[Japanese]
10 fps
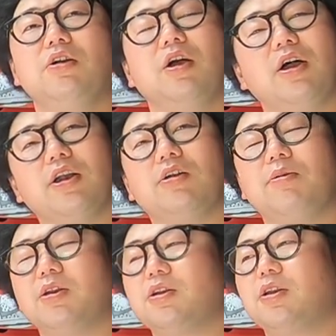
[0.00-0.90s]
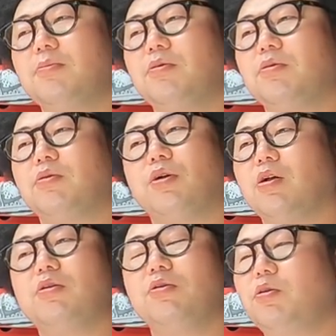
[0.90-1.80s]
当たっても外れてもとか
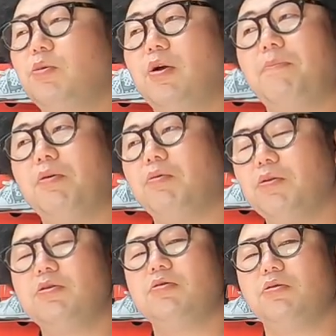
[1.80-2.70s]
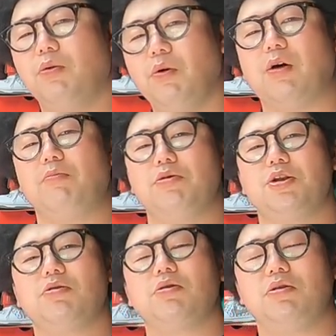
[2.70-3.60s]
よりも、やっぱこういう方が面
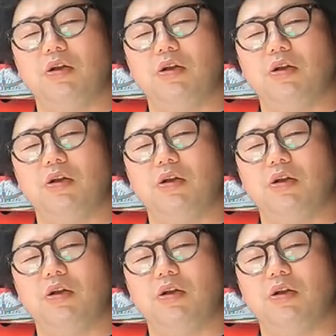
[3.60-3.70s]
白いに